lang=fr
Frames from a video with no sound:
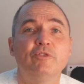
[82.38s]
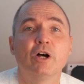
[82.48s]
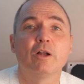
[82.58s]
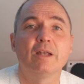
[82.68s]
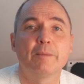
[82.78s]

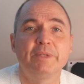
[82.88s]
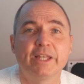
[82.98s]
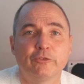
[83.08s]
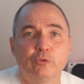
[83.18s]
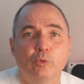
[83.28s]
via
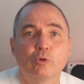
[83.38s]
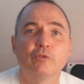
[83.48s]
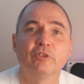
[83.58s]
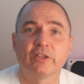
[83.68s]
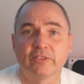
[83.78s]
l'application que
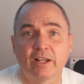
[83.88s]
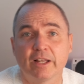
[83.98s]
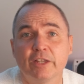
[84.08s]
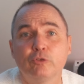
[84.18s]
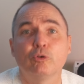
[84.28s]
vous
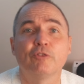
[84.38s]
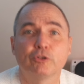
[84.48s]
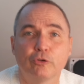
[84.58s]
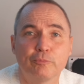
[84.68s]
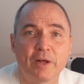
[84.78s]
installerez sur
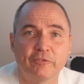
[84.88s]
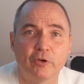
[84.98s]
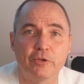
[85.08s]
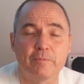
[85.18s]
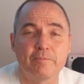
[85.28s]
votre smartphone.